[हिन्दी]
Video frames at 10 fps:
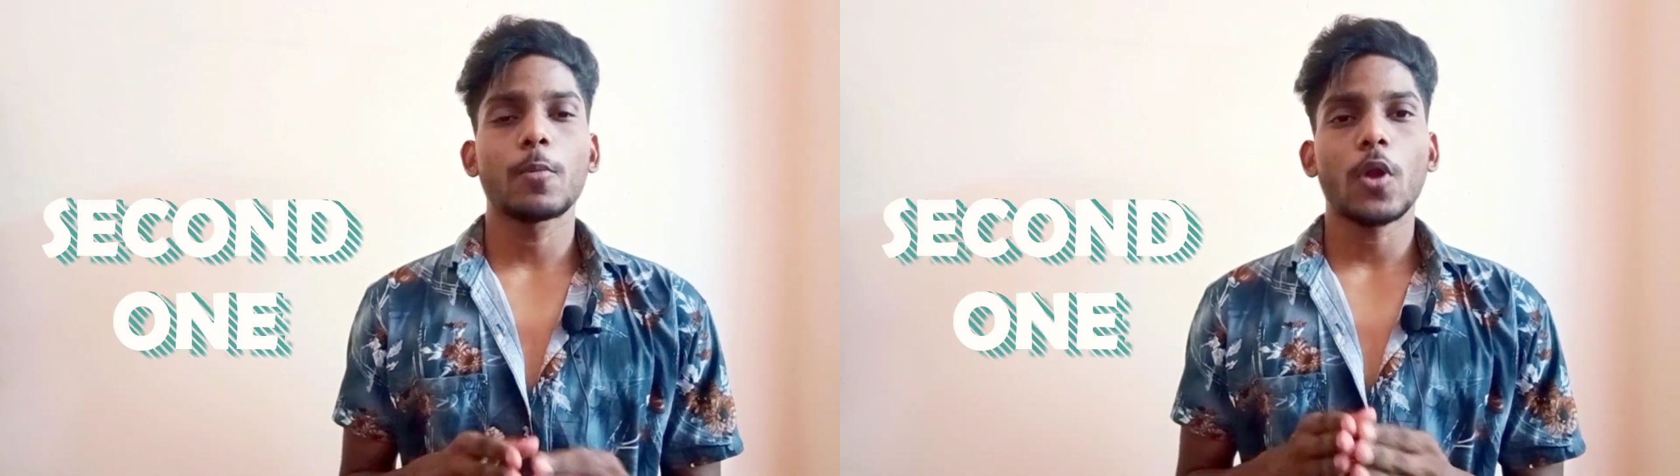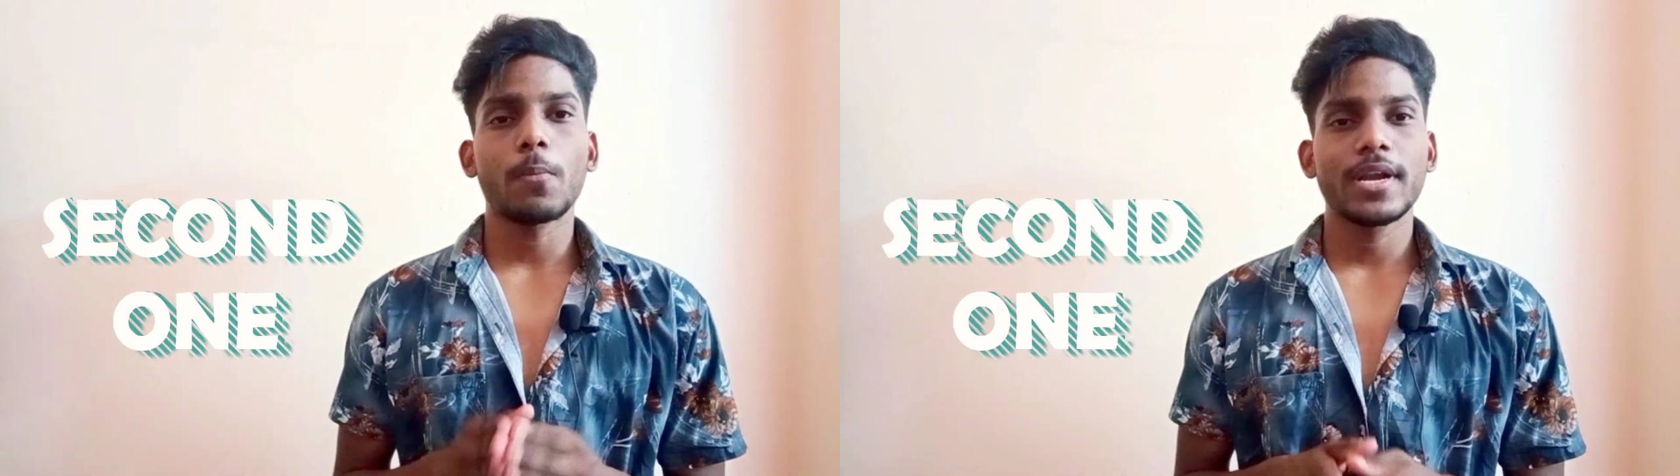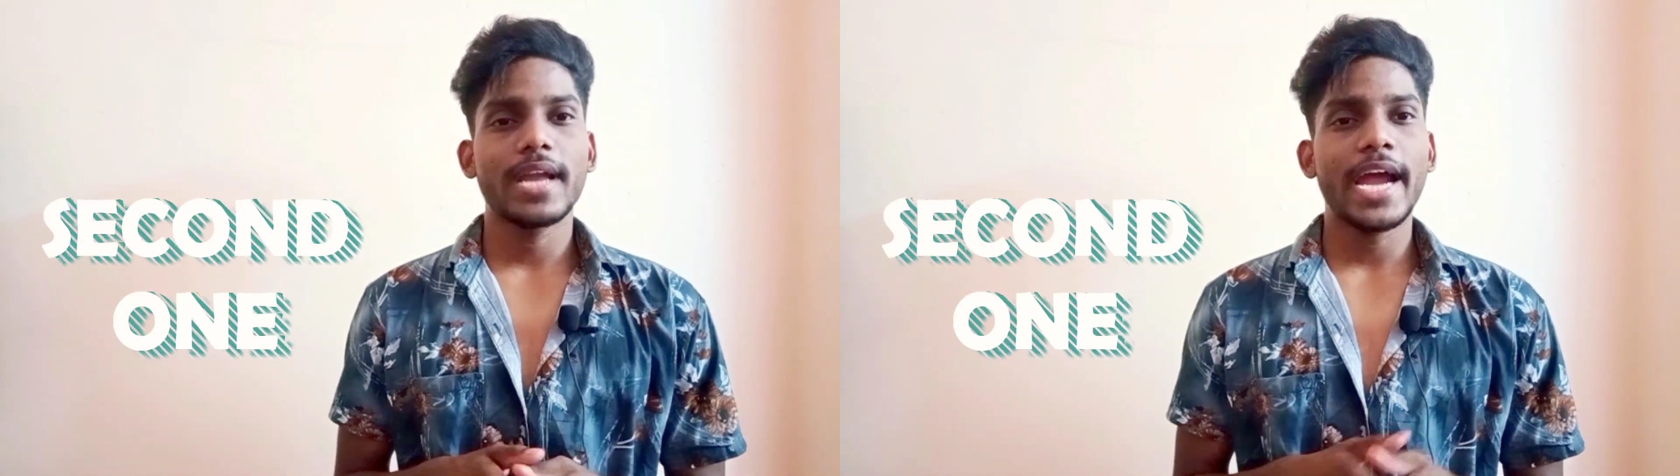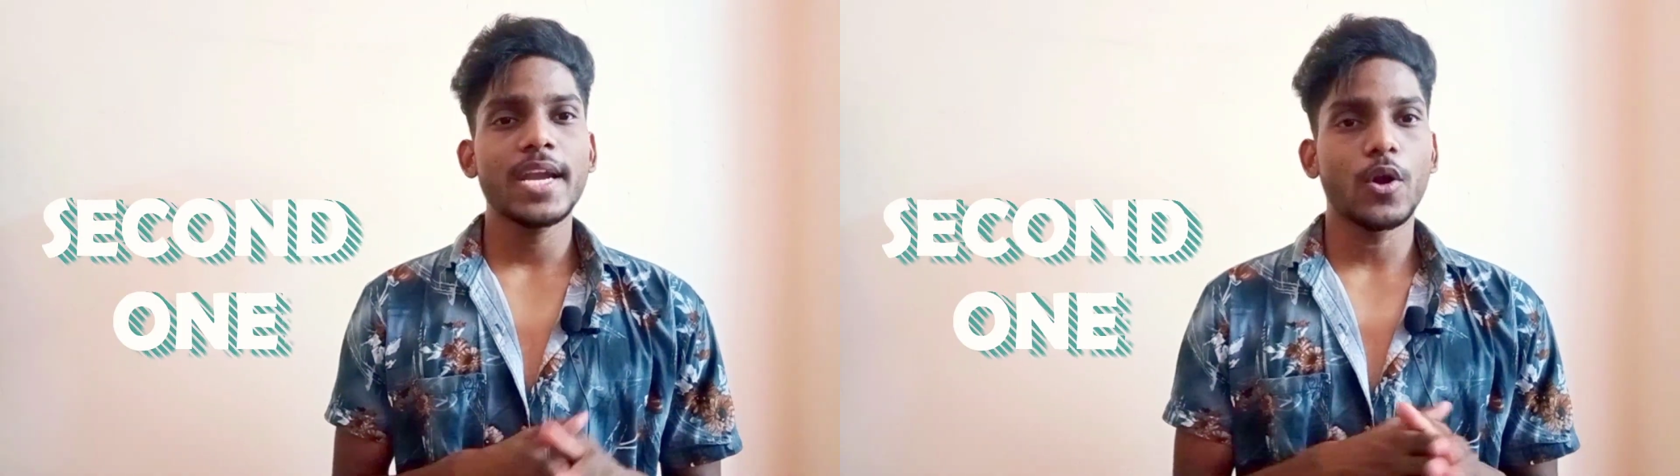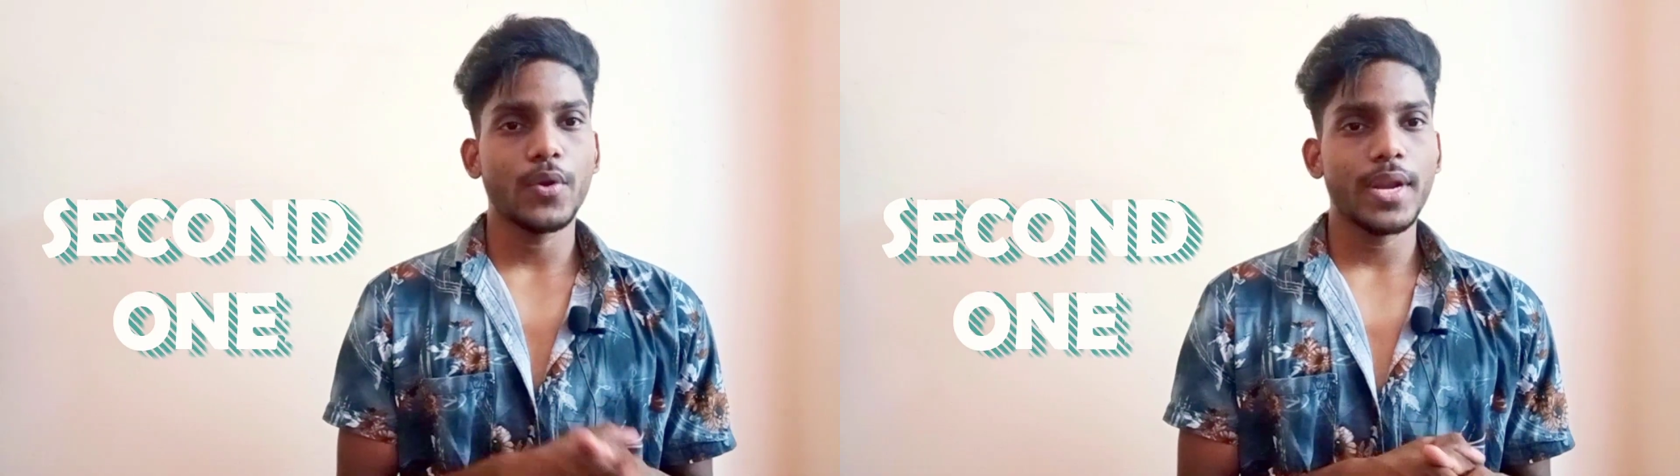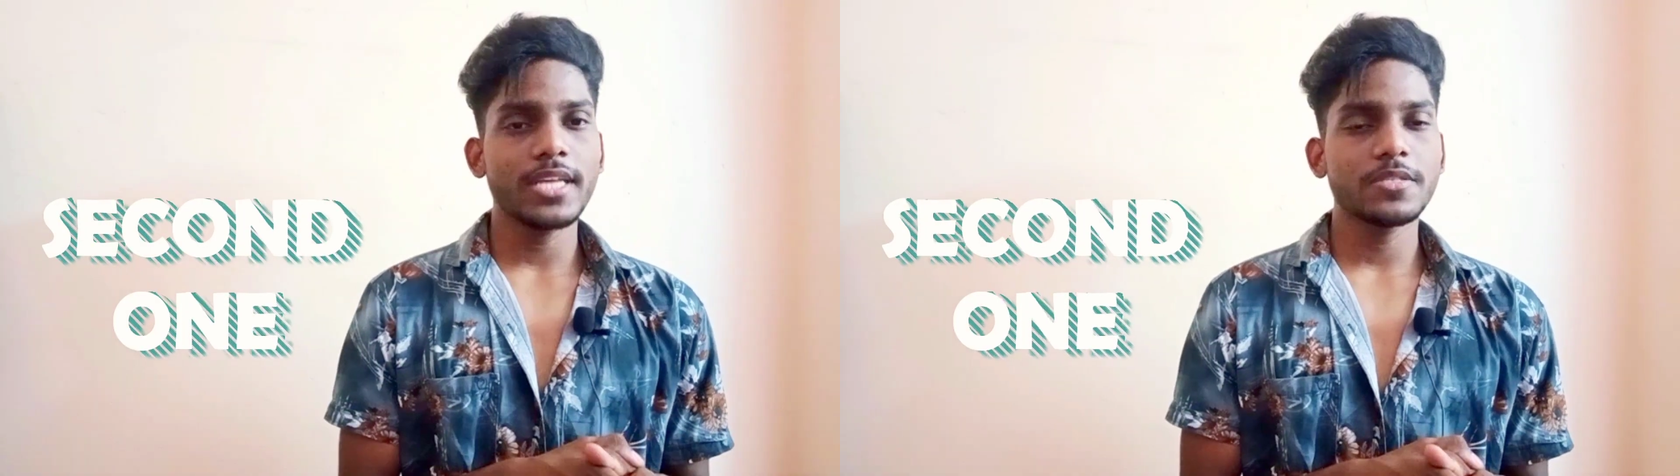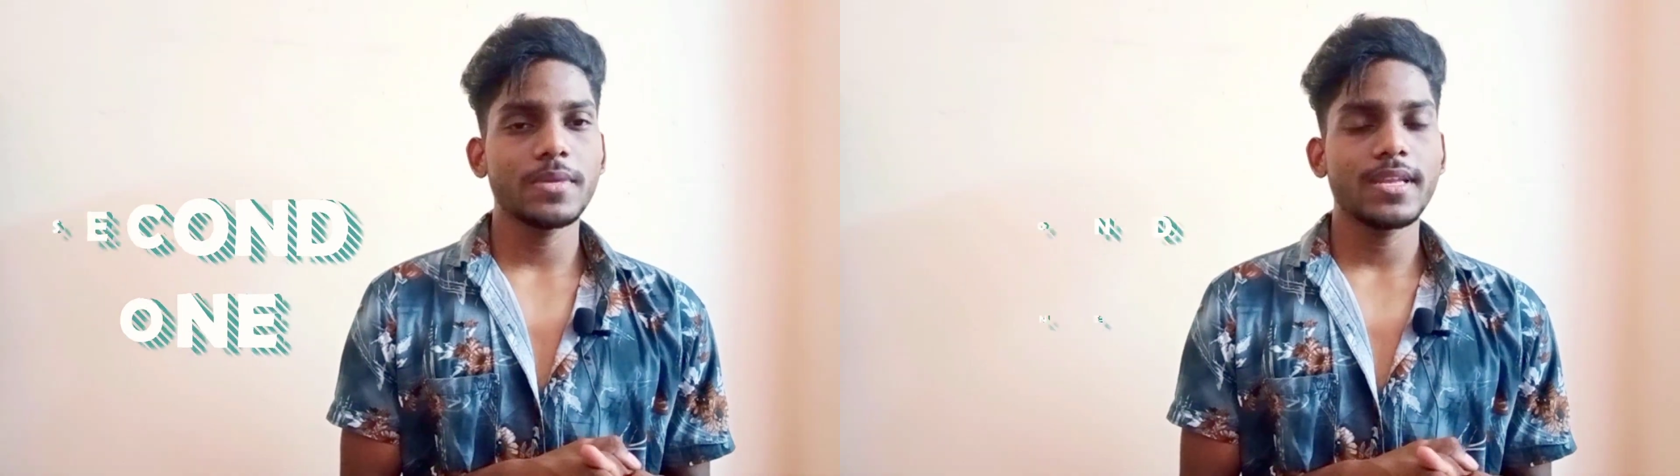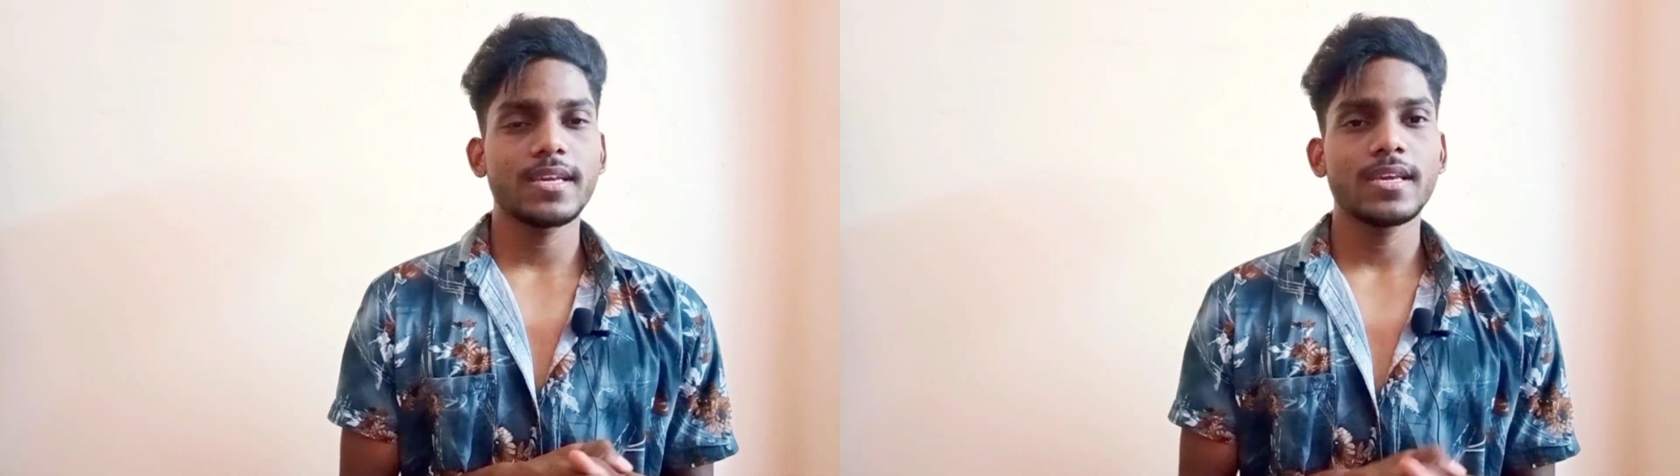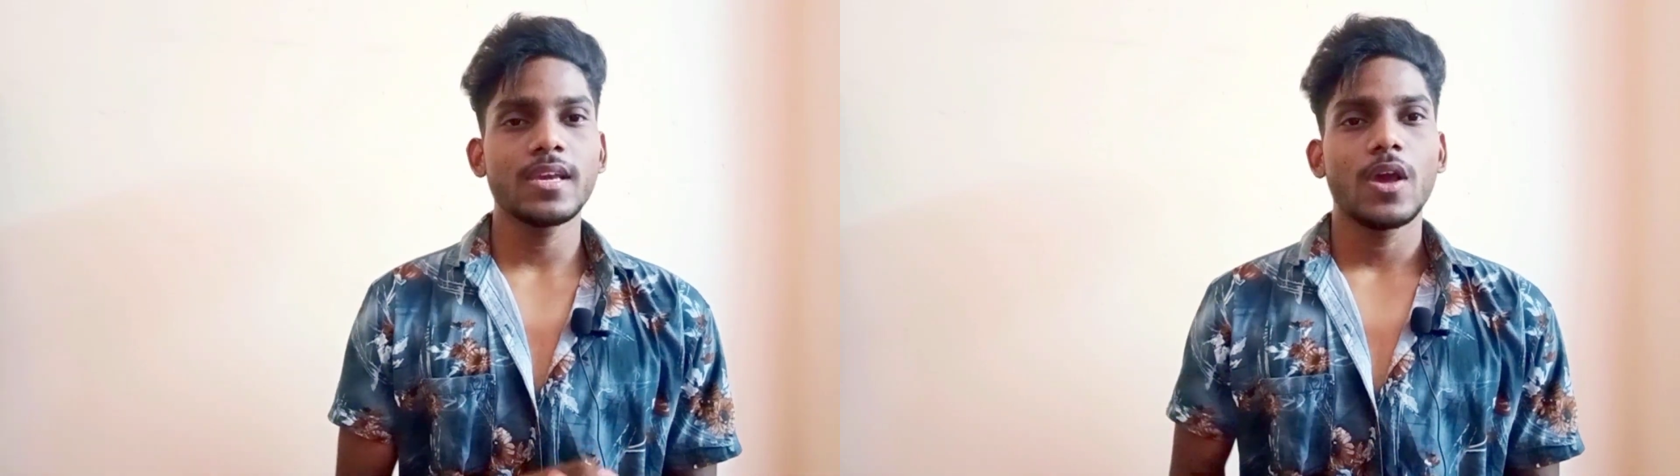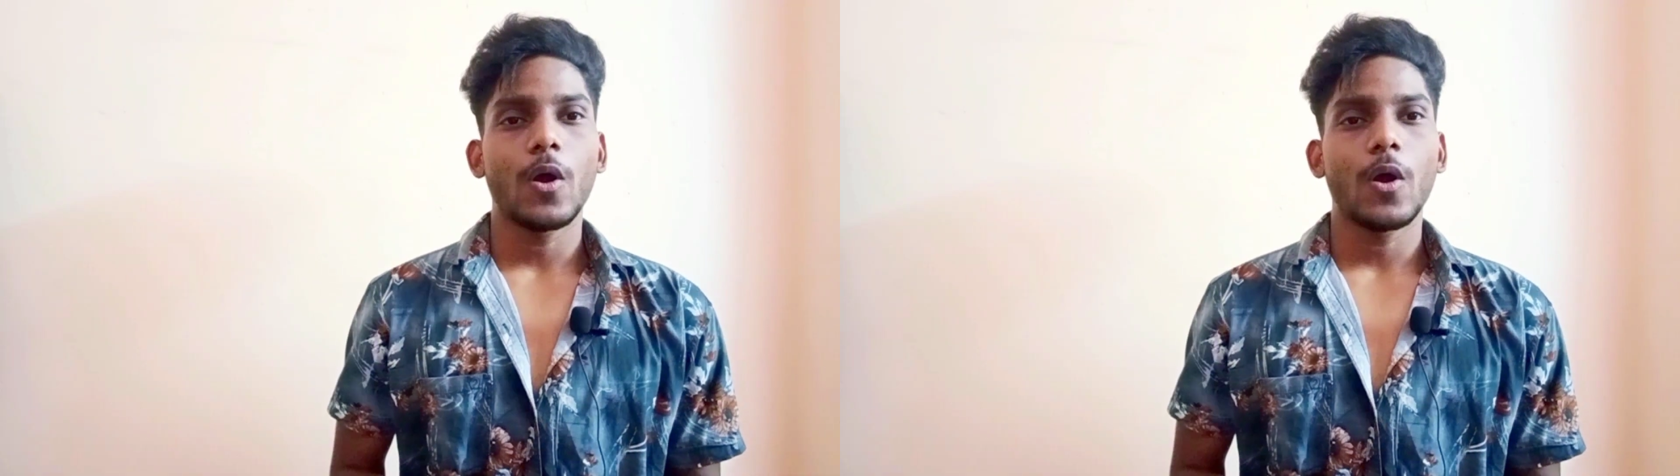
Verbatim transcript: प्रॉपर डाइट और ट्रेनिंग्स मिलेगी